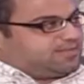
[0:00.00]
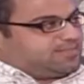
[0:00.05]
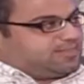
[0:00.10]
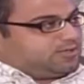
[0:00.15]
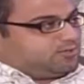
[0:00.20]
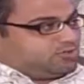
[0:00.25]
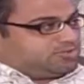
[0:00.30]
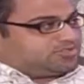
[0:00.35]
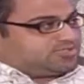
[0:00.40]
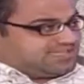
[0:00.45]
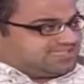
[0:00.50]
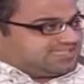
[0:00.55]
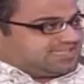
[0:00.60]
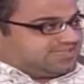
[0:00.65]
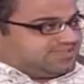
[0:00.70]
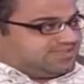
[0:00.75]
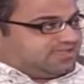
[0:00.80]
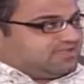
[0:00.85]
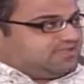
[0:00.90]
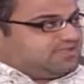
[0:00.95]
الاسره
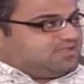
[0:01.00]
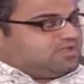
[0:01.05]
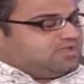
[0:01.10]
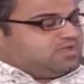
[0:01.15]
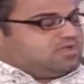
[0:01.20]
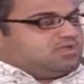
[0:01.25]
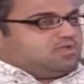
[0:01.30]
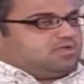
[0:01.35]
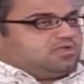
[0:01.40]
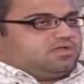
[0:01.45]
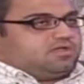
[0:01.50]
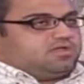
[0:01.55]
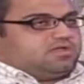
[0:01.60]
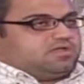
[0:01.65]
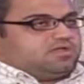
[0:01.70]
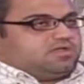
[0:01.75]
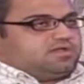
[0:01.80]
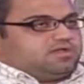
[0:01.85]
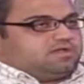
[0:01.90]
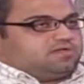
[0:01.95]
السادسه
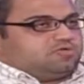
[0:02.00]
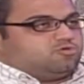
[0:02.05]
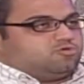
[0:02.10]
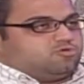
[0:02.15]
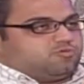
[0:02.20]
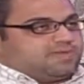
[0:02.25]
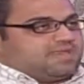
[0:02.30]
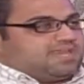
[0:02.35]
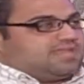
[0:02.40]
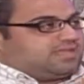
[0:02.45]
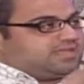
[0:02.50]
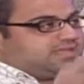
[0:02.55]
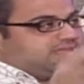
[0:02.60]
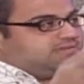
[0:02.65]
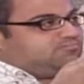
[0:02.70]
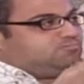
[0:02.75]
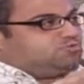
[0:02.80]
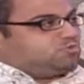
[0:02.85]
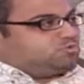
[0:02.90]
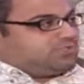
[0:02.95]
آه ان هو ملك
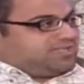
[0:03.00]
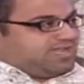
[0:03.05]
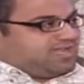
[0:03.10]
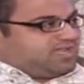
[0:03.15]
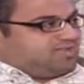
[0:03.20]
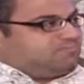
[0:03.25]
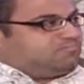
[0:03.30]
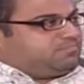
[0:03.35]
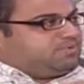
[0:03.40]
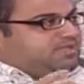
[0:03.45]
ابنه تعب